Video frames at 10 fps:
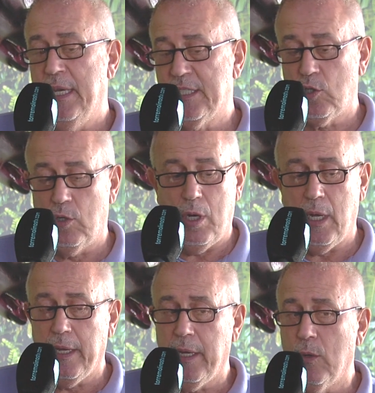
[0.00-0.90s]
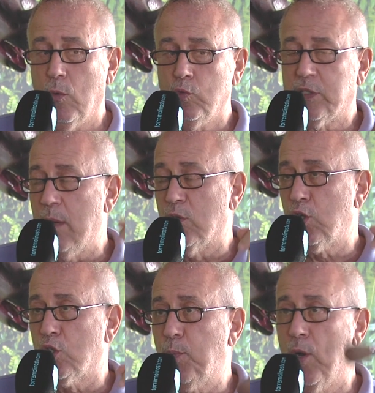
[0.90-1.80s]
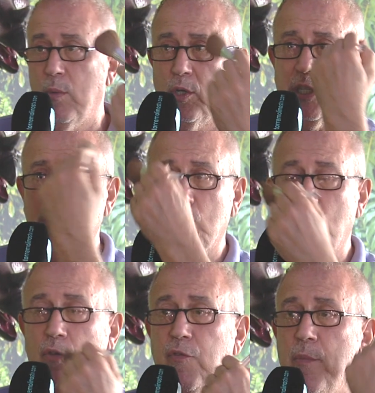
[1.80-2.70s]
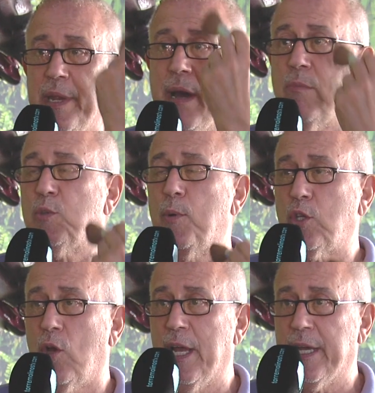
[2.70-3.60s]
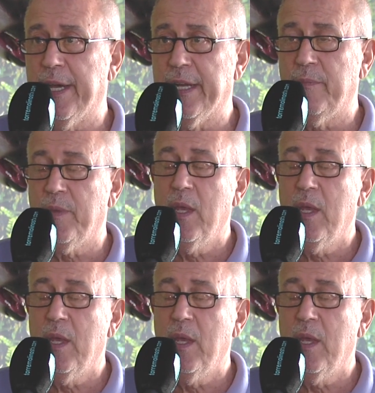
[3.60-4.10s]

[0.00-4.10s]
Esto, eh, untamos los polvos y nos lo difuminamos por toda la cara.